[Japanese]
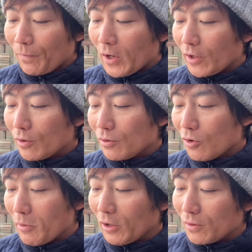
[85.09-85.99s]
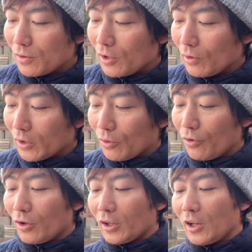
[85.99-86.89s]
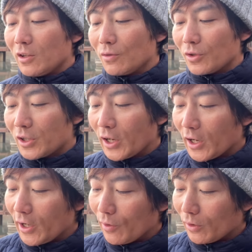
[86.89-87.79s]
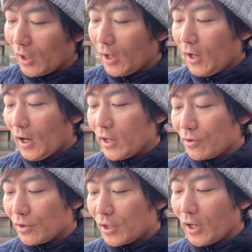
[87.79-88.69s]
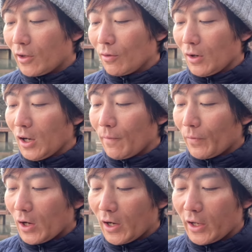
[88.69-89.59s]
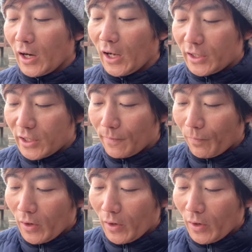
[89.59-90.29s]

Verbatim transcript: 結局コメントする人がどのようなテニスをしたいかによって、排除したい人が過激なアンチ。